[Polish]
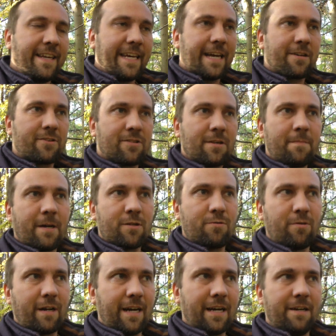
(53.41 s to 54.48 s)
Jak osoba,
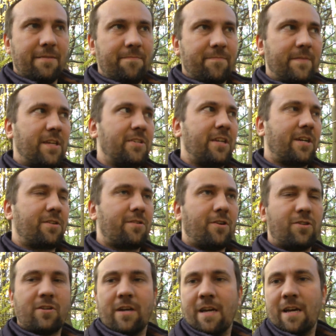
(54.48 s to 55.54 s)
która, jeżeli
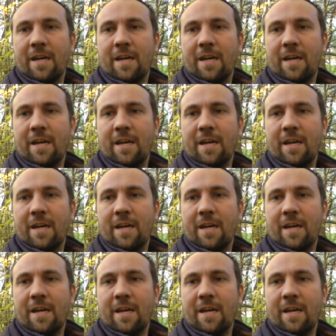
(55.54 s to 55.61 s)
ktoś